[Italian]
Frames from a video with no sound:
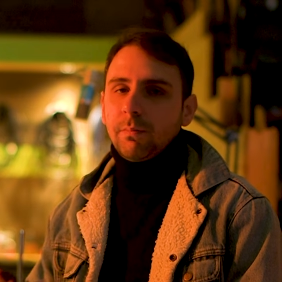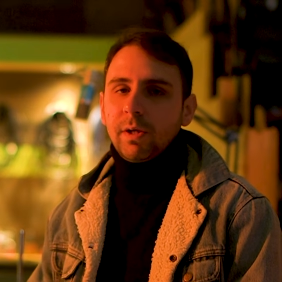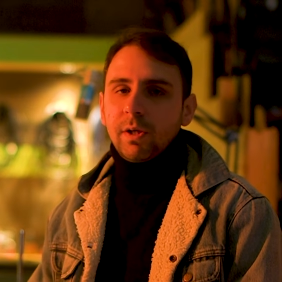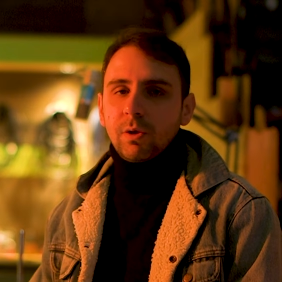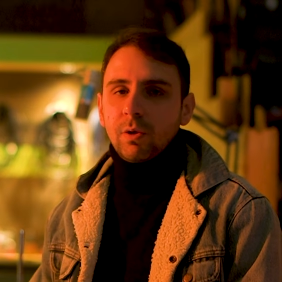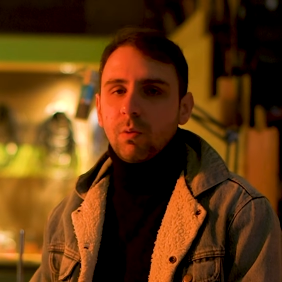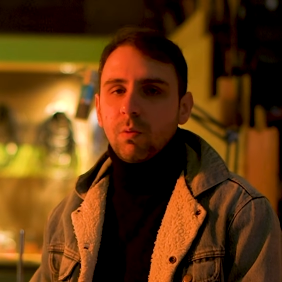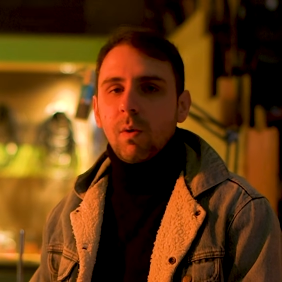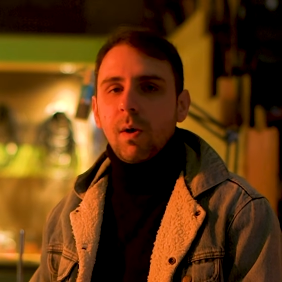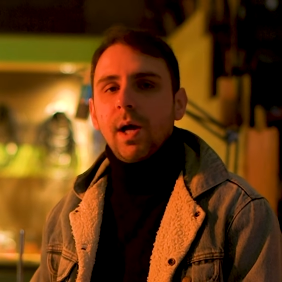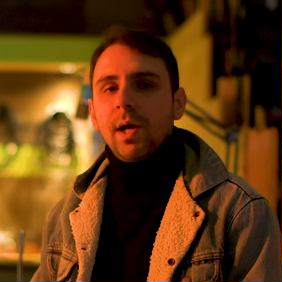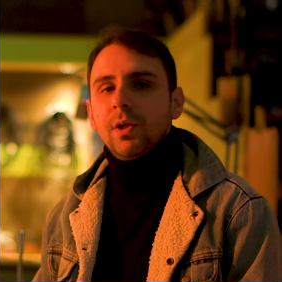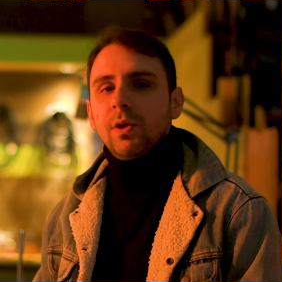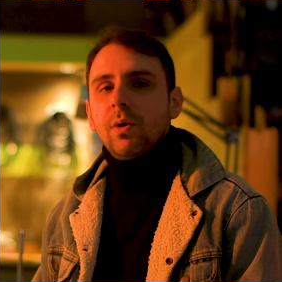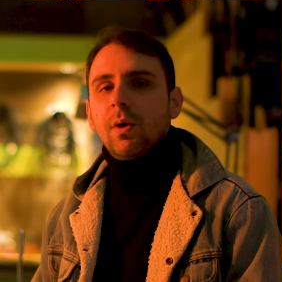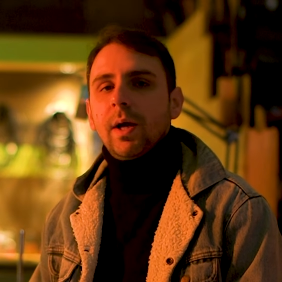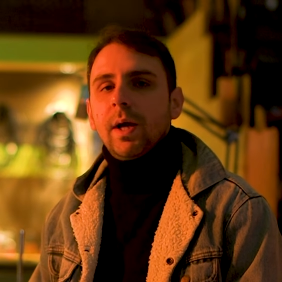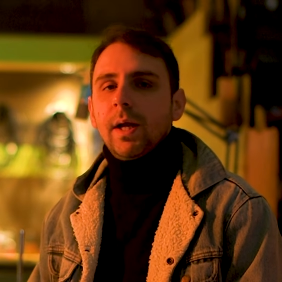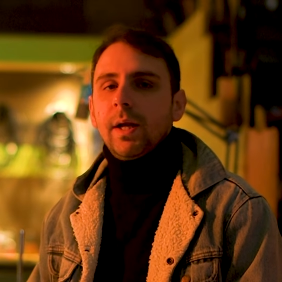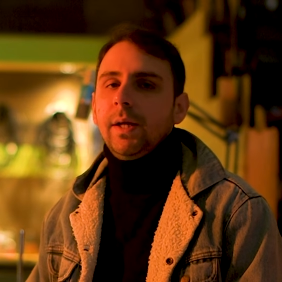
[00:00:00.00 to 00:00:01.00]
metro
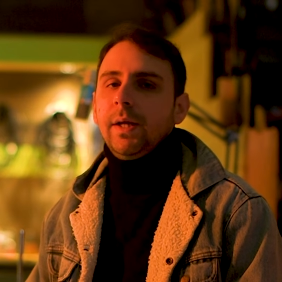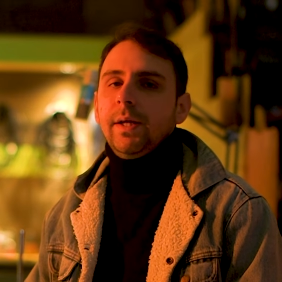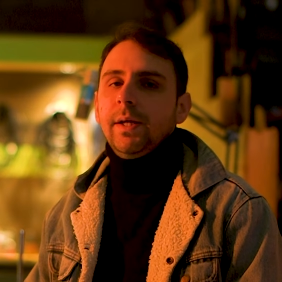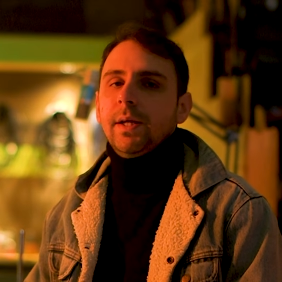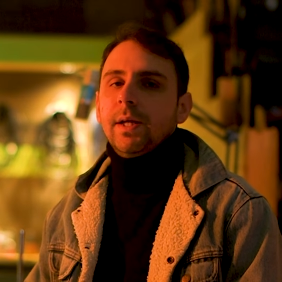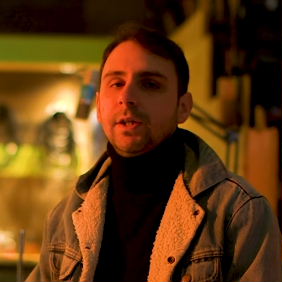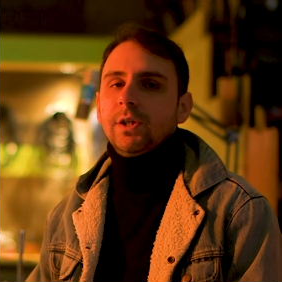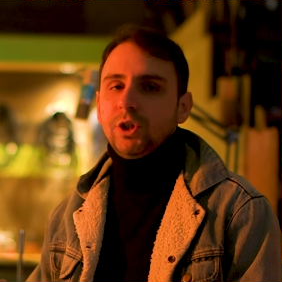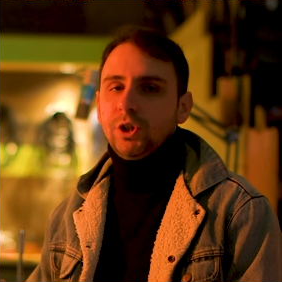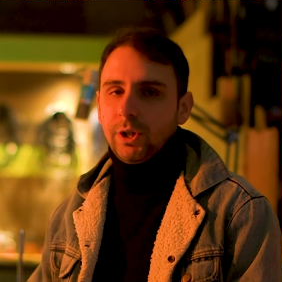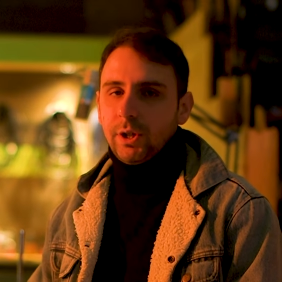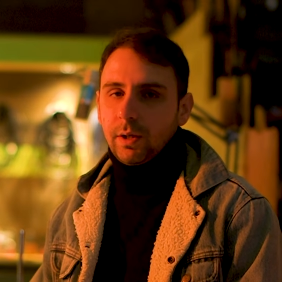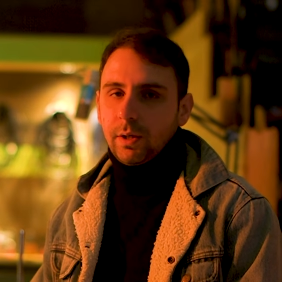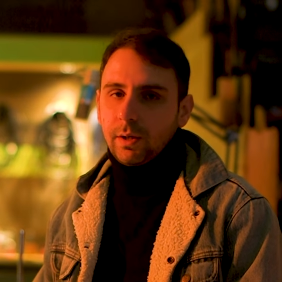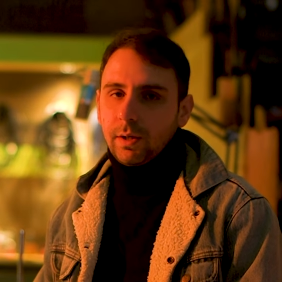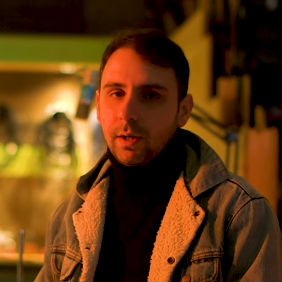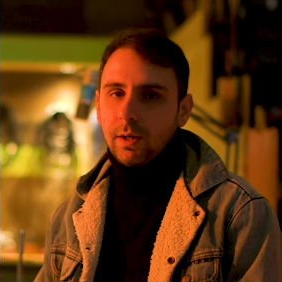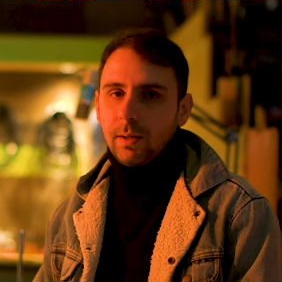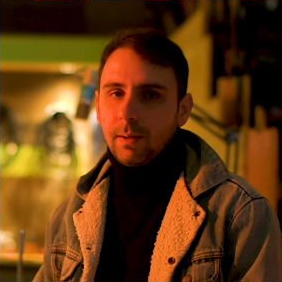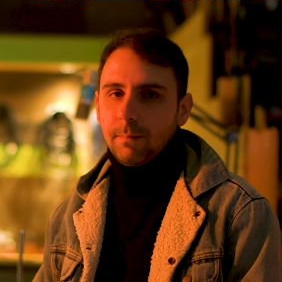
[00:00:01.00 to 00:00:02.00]
quadro a gallina
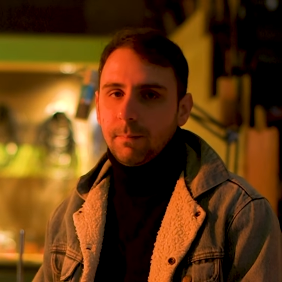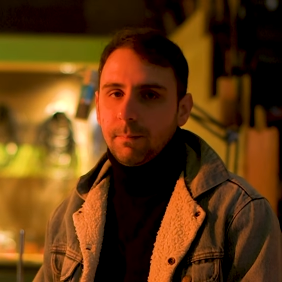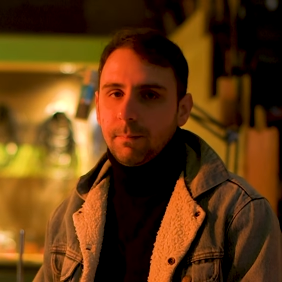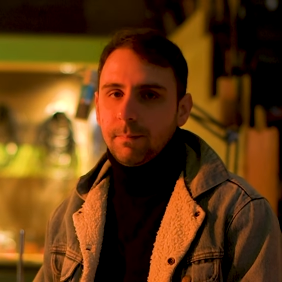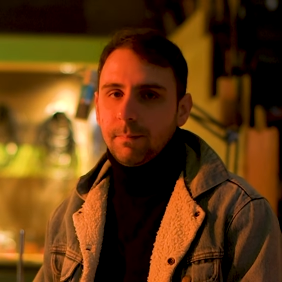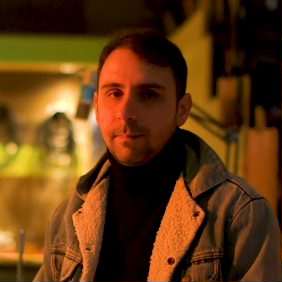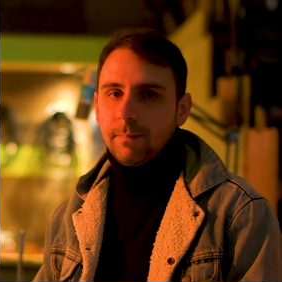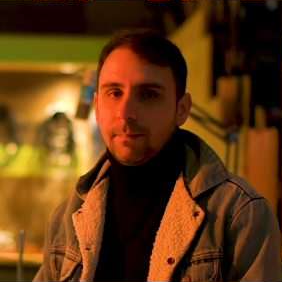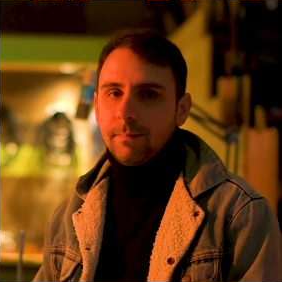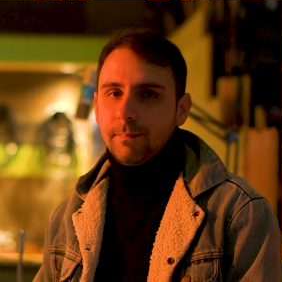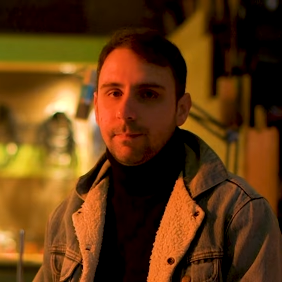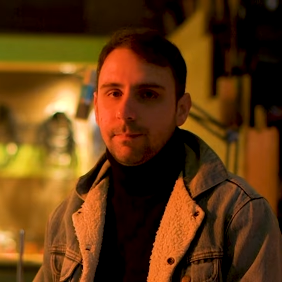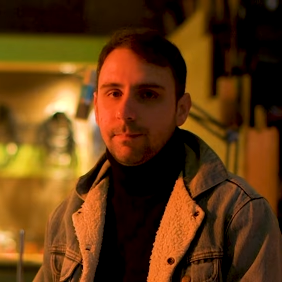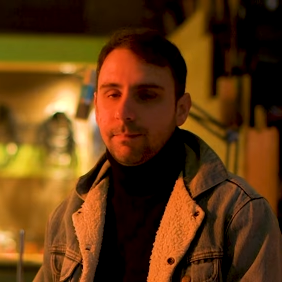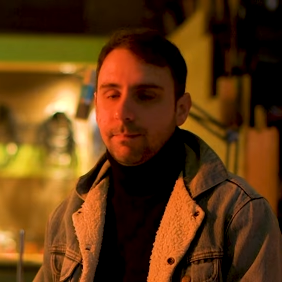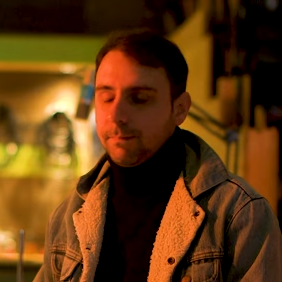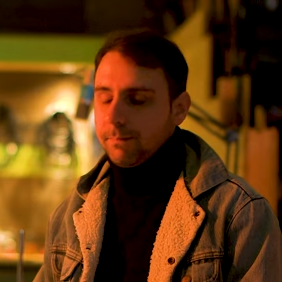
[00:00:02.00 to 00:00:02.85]
circa. Cosa vuol